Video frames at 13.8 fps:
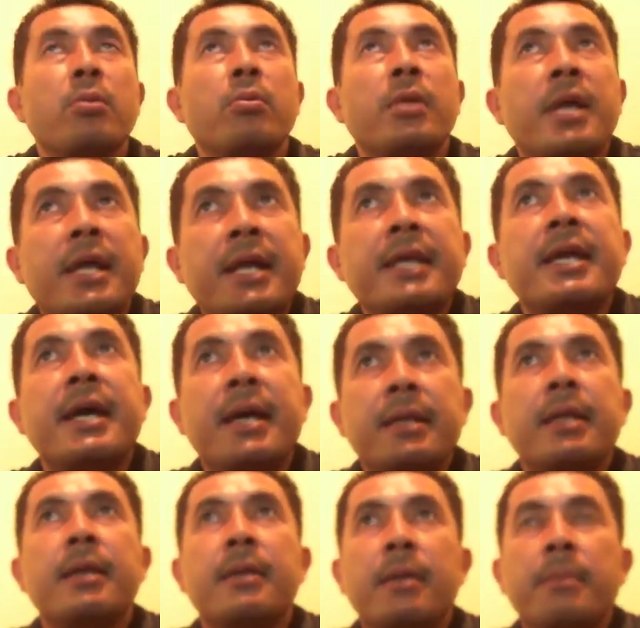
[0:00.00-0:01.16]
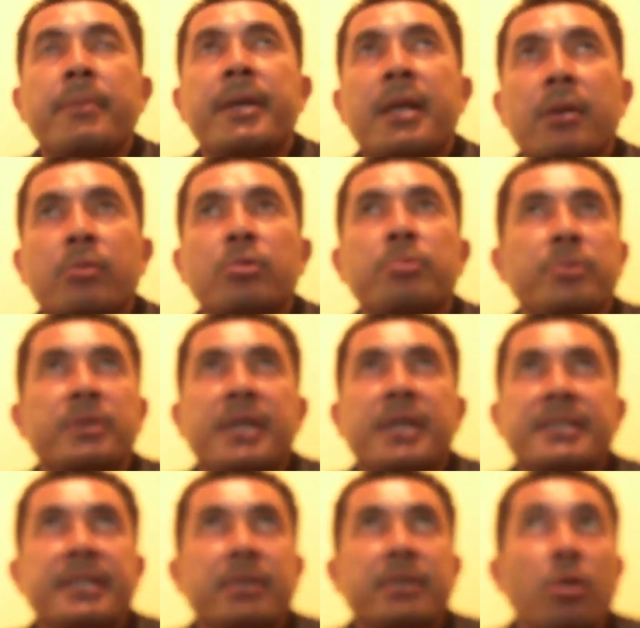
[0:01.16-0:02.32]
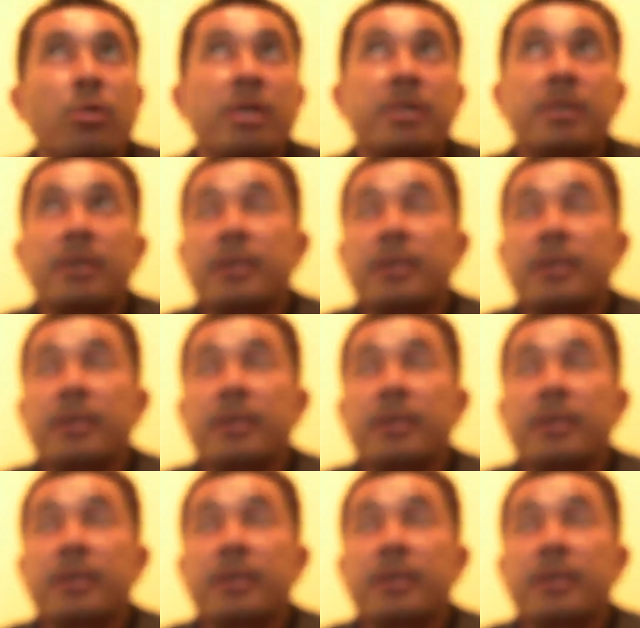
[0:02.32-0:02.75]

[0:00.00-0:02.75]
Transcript: regular allá en Veracruz, pues casi todo es,